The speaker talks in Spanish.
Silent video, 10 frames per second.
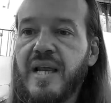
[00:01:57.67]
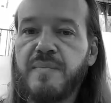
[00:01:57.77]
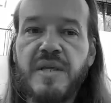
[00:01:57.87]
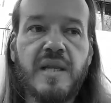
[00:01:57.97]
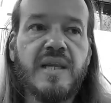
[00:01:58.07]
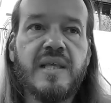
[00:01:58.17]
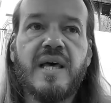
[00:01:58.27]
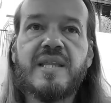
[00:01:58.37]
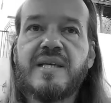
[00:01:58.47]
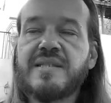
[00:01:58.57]
mi
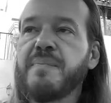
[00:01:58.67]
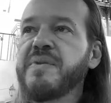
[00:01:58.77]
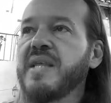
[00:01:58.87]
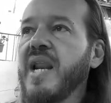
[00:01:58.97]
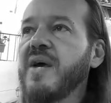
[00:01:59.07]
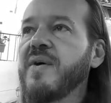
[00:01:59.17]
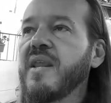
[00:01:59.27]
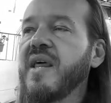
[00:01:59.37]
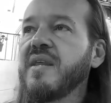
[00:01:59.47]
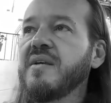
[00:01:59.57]
realidad y aceptar la
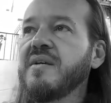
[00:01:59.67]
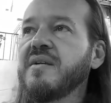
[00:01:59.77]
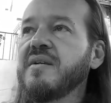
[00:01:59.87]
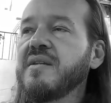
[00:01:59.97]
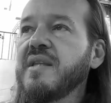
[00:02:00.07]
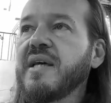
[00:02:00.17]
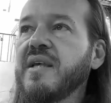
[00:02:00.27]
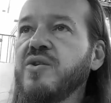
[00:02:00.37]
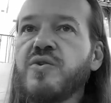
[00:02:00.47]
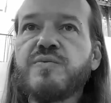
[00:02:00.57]
verdad de que
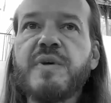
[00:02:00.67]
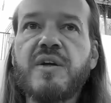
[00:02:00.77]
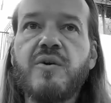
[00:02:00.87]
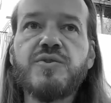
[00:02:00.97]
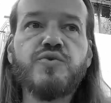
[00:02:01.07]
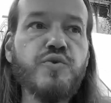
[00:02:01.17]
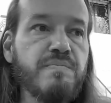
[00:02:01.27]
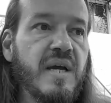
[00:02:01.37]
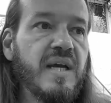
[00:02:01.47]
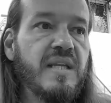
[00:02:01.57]
Dios me creó a su
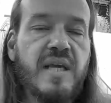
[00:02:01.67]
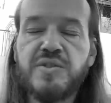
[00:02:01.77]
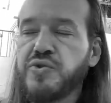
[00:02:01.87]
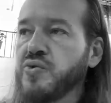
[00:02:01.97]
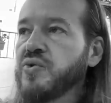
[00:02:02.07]
imagen y a su